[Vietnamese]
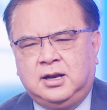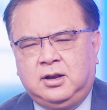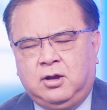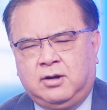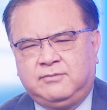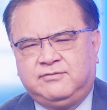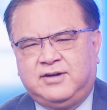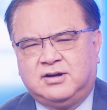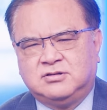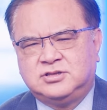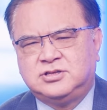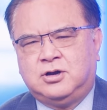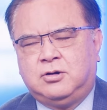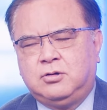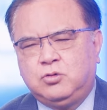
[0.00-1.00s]
lọt vào
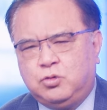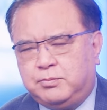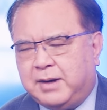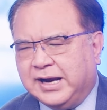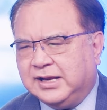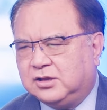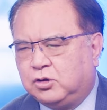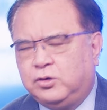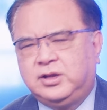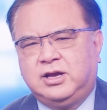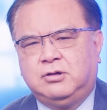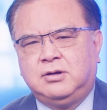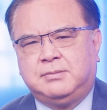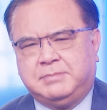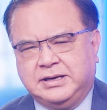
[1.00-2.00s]
sổ của bảy tối
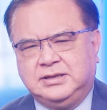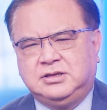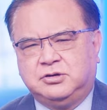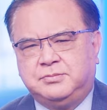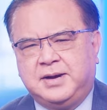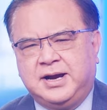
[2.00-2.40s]
thiểu là bảy tiểu